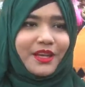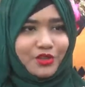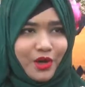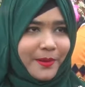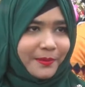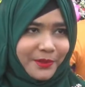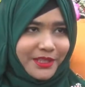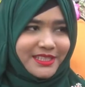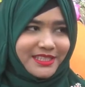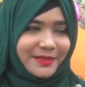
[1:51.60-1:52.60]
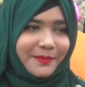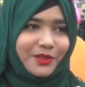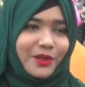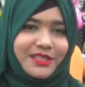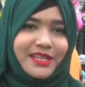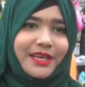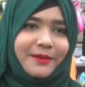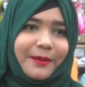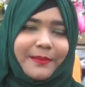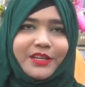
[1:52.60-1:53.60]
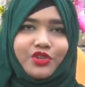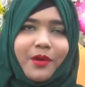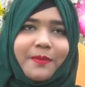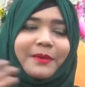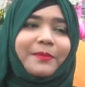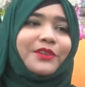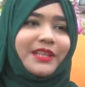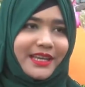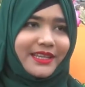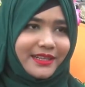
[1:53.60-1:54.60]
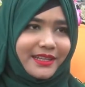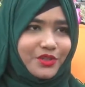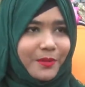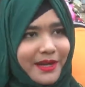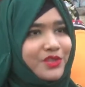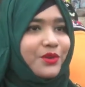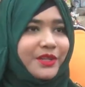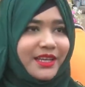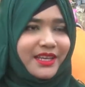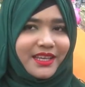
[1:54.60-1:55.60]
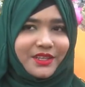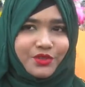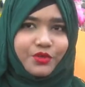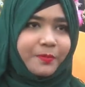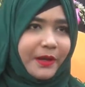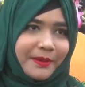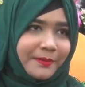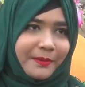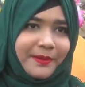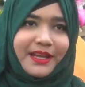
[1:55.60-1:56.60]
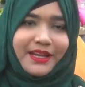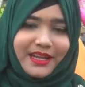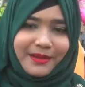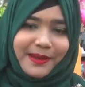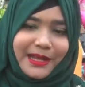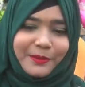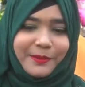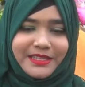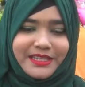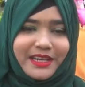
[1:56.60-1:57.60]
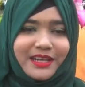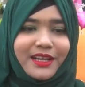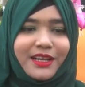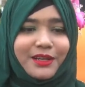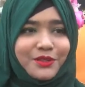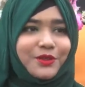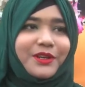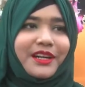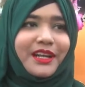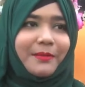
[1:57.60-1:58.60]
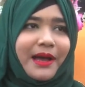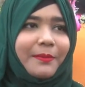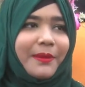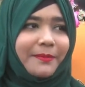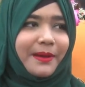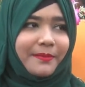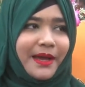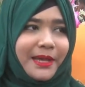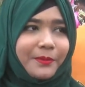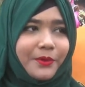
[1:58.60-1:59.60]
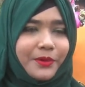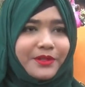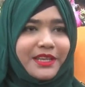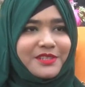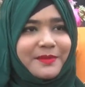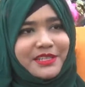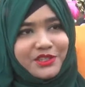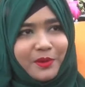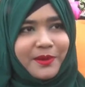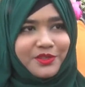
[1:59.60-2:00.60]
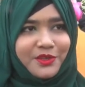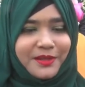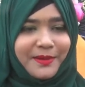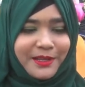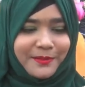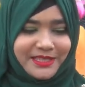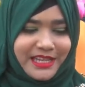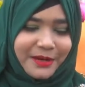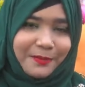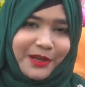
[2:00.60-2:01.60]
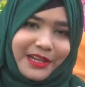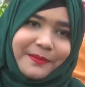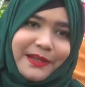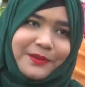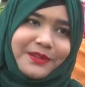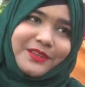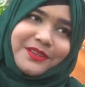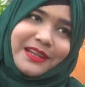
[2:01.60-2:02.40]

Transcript: সবার মধ্যে যে সীমিত আছে মানে সবার মধ্যেই এটা সবার জন্যে শুধু প্রেমিক প্রেমিকা না ভালোবাসা জন্যে না মা বাবা ভাই বোন দেশবাসী সবার জন্যেই ভালোবাসা আর পহেলা ফাল্গুনটাতে এটা